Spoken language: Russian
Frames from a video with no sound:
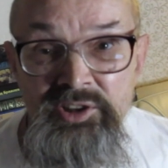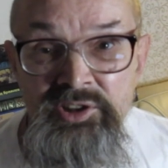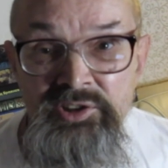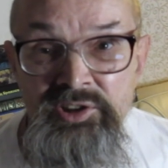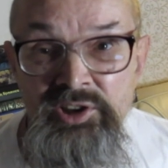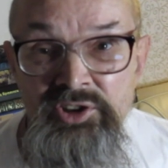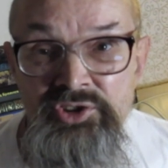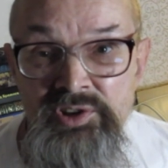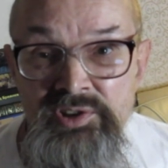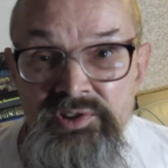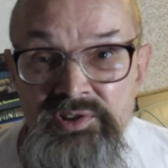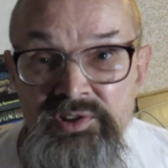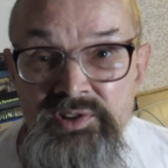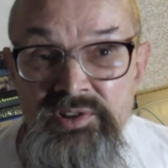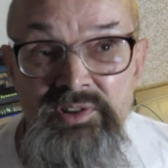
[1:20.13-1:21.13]
Кит
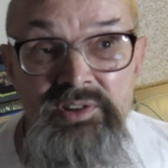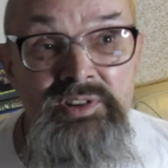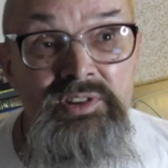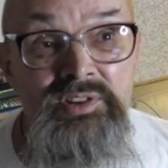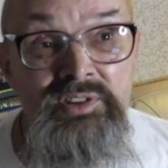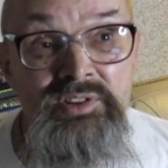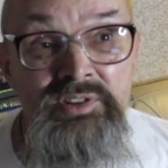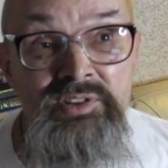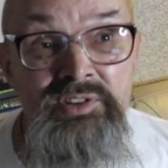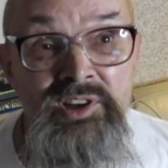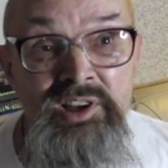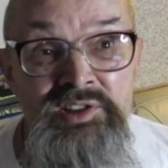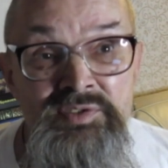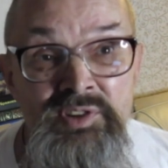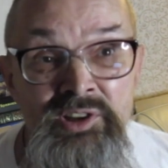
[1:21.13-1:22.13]
Ричардс
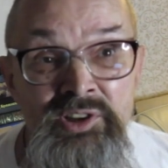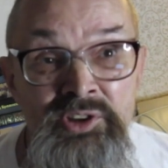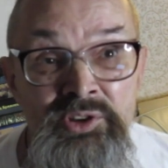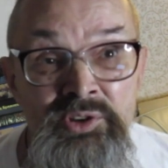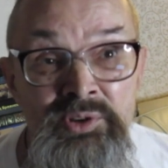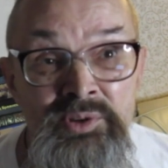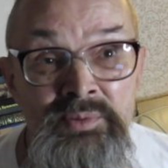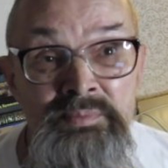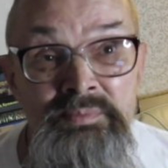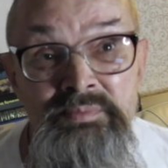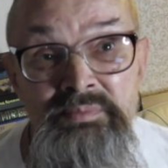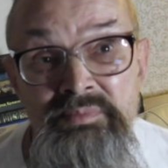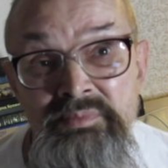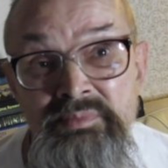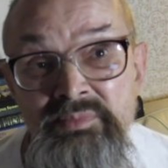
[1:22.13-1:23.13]
назвал ее